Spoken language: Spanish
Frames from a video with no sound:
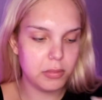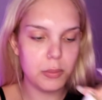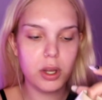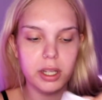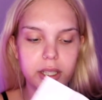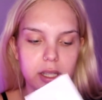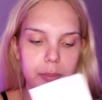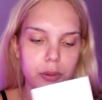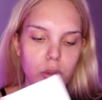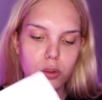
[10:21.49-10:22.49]
Vamos a
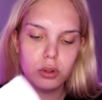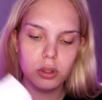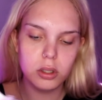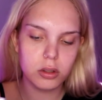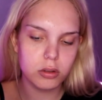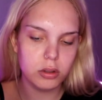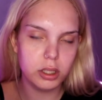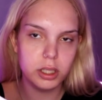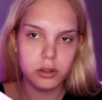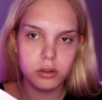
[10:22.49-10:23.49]
quitar producto con
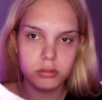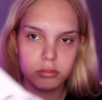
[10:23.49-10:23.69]
esto.